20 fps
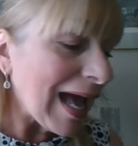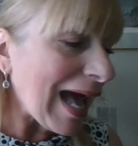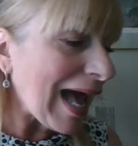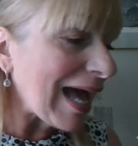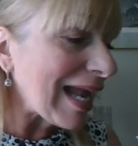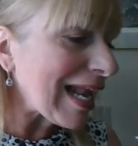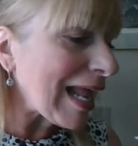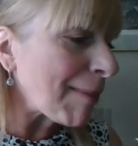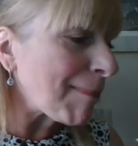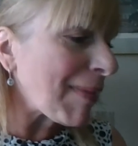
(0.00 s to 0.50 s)

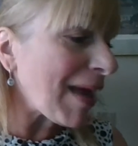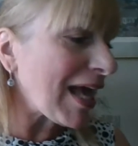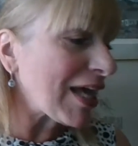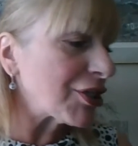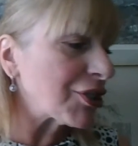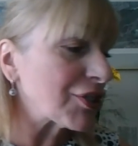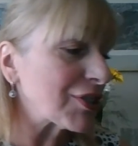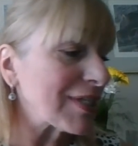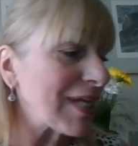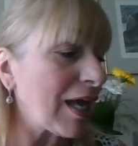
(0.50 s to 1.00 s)
À la
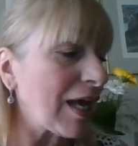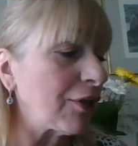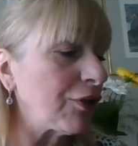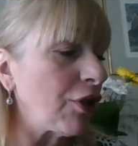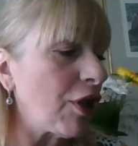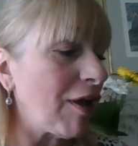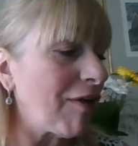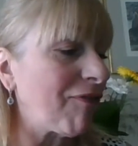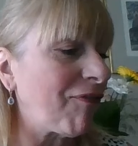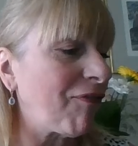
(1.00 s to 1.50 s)
page
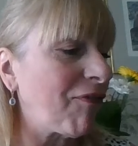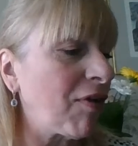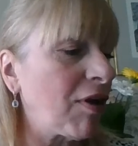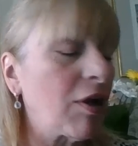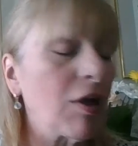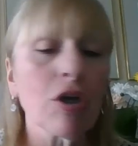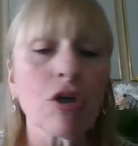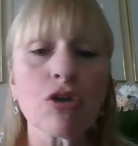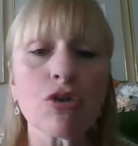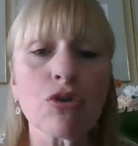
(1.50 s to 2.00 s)
109,
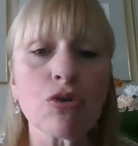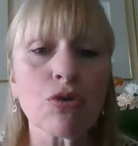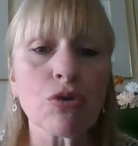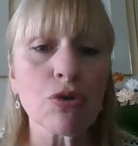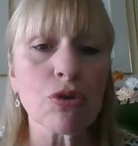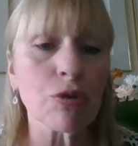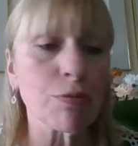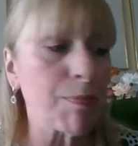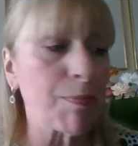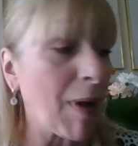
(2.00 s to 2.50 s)

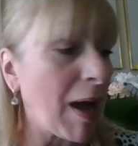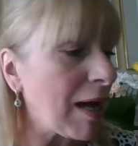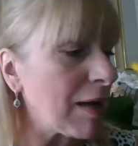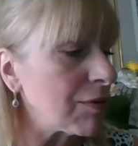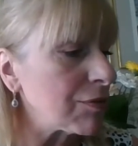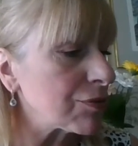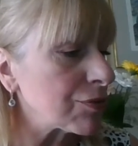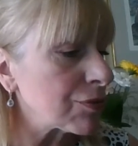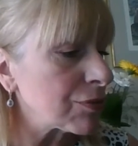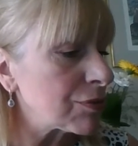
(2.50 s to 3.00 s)

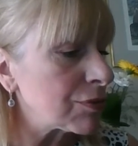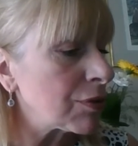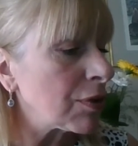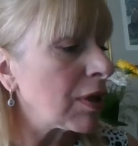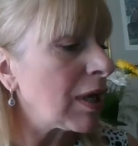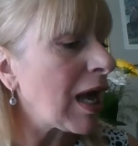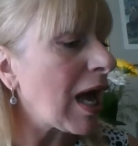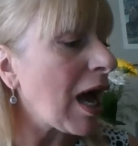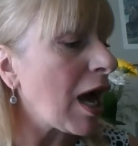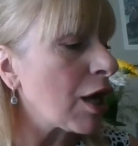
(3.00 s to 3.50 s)
suspendre
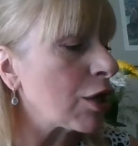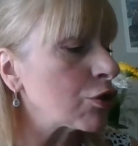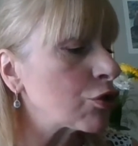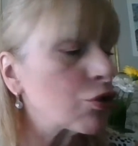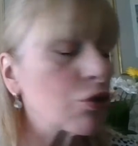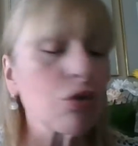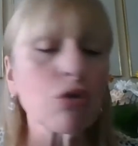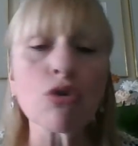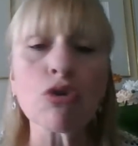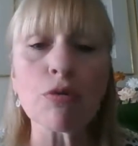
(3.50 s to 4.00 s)
en
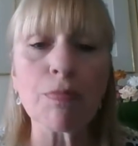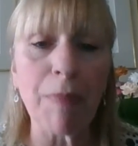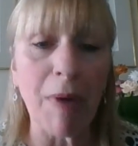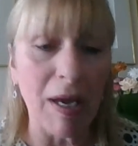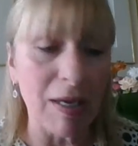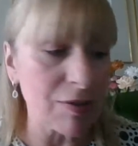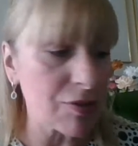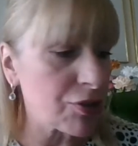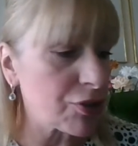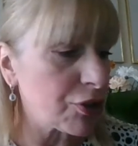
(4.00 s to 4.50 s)

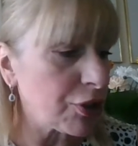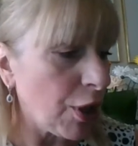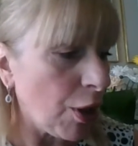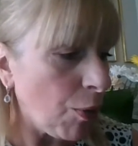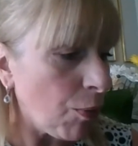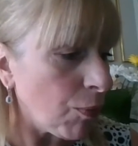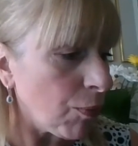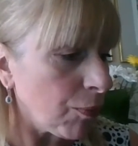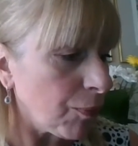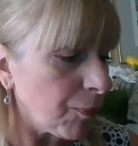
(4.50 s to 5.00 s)

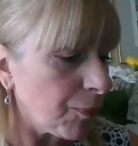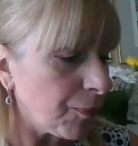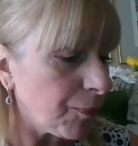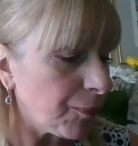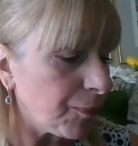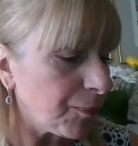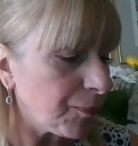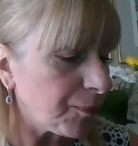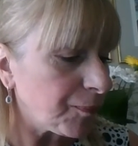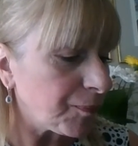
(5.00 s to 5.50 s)
suspension.
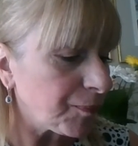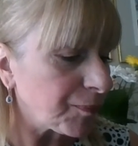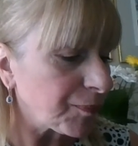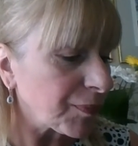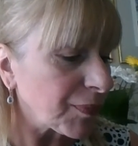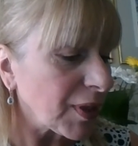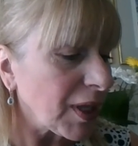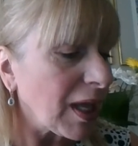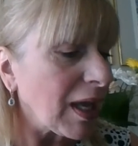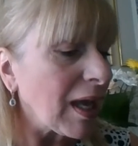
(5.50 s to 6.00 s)

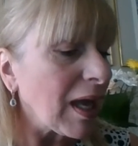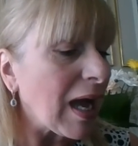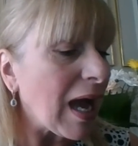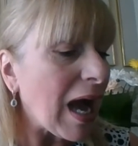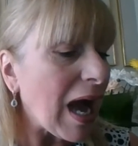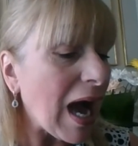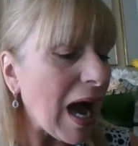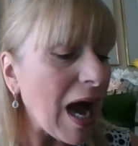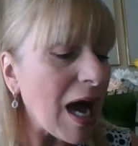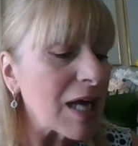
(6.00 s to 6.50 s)

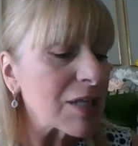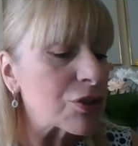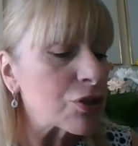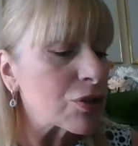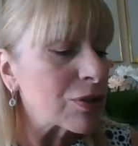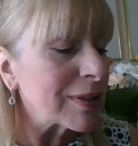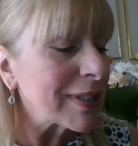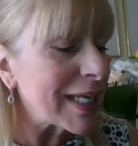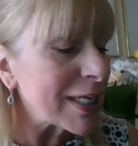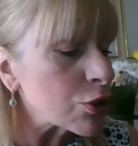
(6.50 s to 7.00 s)
En
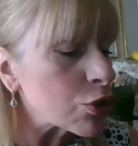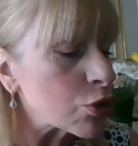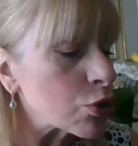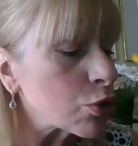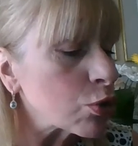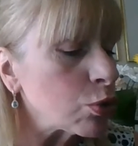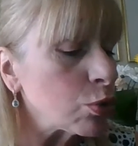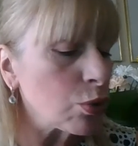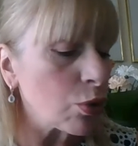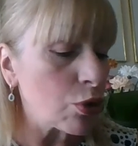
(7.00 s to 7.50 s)

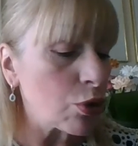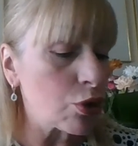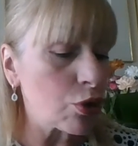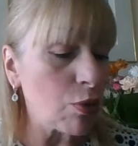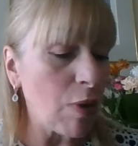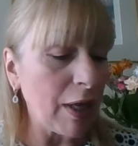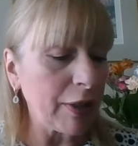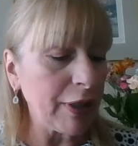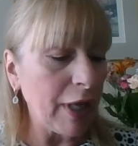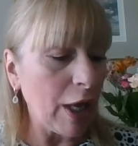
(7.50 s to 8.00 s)
dessous,
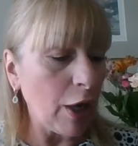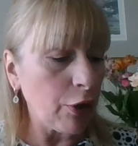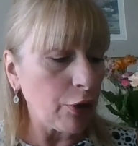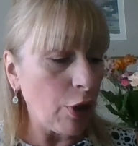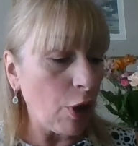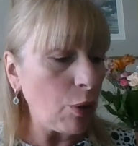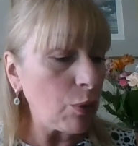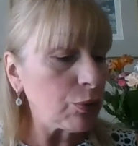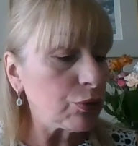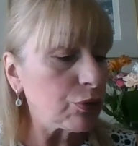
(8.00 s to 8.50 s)
tu en as un
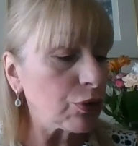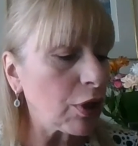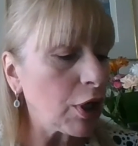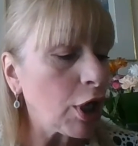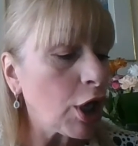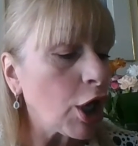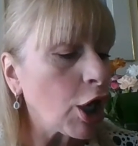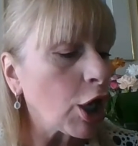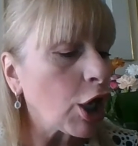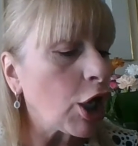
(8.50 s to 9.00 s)
autre,
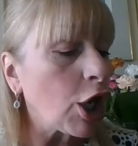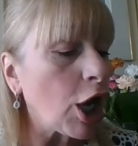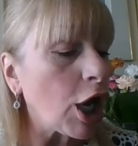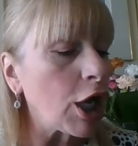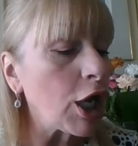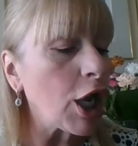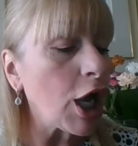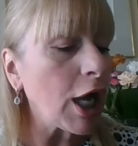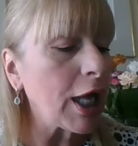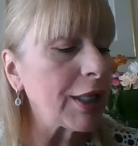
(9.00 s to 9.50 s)

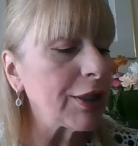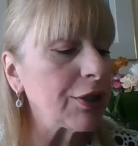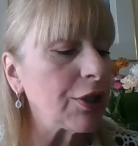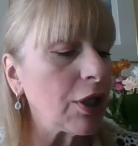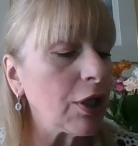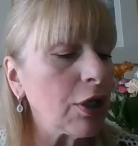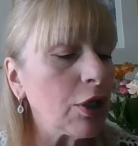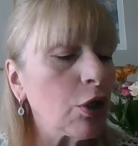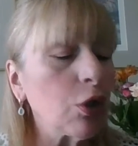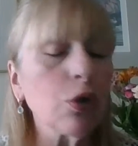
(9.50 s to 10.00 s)

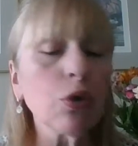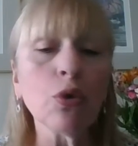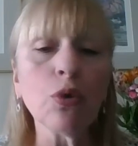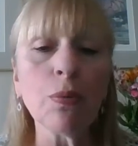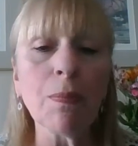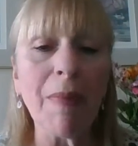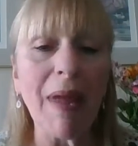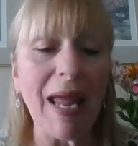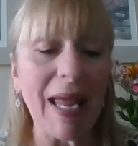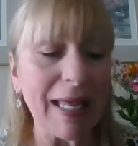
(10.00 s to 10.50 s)
colonne
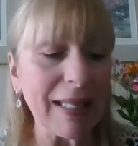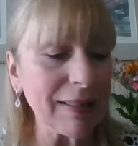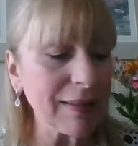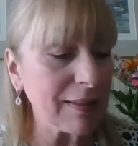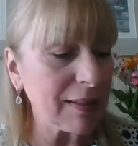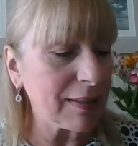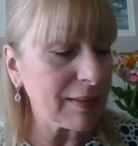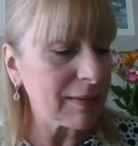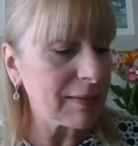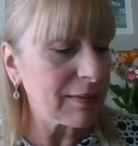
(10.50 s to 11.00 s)

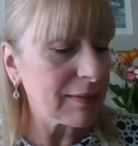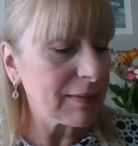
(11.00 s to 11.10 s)
humaine.